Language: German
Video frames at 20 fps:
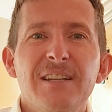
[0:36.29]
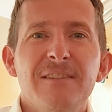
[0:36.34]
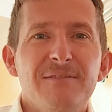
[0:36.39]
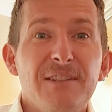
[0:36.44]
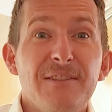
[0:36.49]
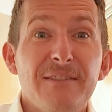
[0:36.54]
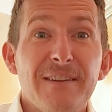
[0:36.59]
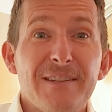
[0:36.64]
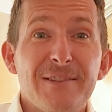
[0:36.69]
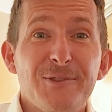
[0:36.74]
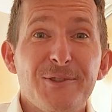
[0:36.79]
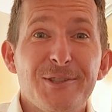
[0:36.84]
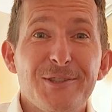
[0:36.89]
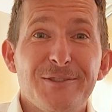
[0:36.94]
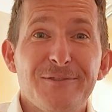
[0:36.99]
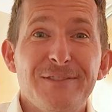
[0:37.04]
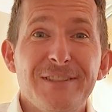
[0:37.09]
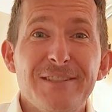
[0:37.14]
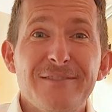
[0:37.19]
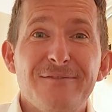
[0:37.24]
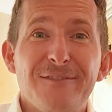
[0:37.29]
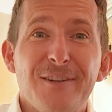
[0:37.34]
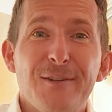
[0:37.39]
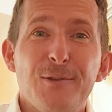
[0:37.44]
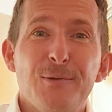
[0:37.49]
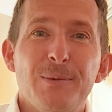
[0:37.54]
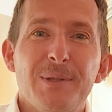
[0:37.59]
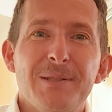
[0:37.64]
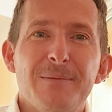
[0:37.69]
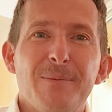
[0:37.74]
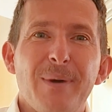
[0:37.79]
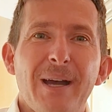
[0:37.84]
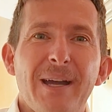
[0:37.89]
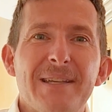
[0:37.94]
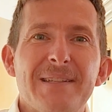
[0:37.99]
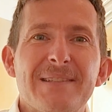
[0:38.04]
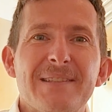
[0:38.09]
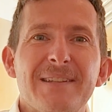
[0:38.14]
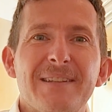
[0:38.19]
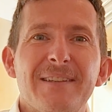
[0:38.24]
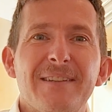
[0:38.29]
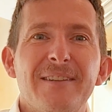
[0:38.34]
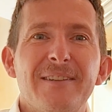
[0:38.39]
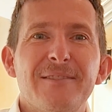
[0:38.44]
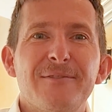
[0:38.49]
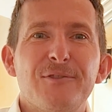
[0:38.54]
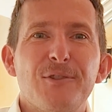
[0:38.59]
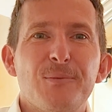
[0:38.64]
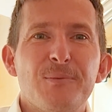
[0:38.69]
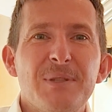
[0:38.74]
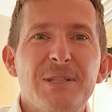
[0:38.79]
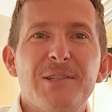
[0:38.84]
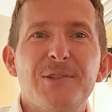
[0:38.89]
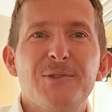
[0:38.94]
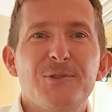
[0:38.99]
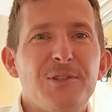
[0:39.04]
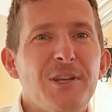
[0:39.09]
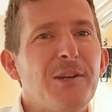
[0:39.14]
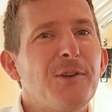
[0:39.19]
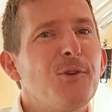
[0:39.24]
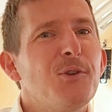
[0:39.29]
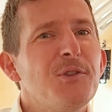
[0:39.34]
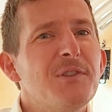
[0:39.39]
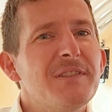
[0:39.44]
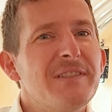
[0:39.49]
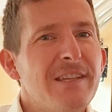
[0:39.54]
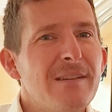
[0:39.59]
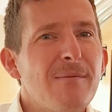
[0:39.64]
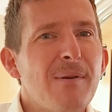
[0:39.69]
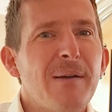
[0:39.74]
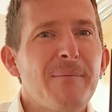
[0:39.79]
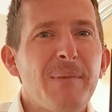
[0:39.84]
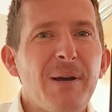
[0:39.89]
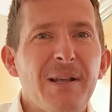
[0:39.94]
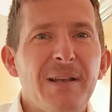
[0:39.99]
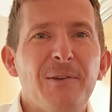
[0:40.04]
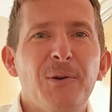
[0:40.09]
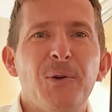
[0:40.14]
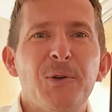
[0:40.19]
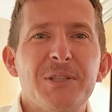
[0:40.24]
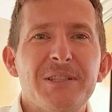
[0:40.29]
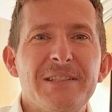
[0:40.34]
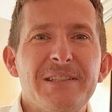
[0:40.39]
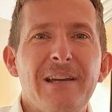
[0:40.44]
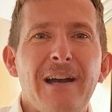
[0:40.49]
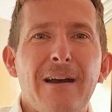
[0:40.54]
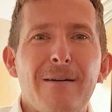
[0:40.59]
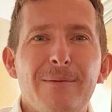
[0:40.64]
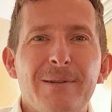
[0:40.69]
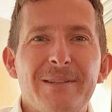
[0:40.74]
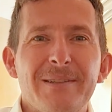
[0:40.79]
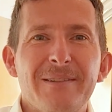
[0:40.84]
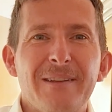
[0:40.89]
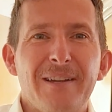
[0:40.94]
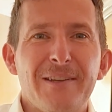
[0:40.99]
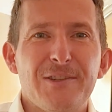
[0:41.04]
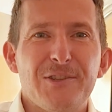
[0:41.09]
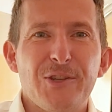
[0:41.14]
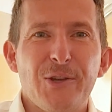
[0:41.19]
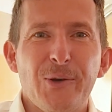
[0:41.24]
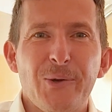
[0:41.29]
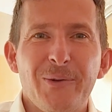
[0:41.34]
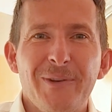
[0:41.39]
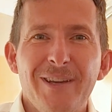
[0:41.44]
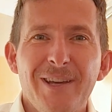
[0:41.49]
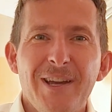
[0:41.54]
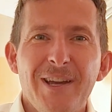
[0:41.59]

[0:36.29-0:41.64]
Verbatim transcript: Wir werden euch auf jeden Fall über die Preisträger informieren und dann könnt ihr selber mal euch die Arbeiten anschauen.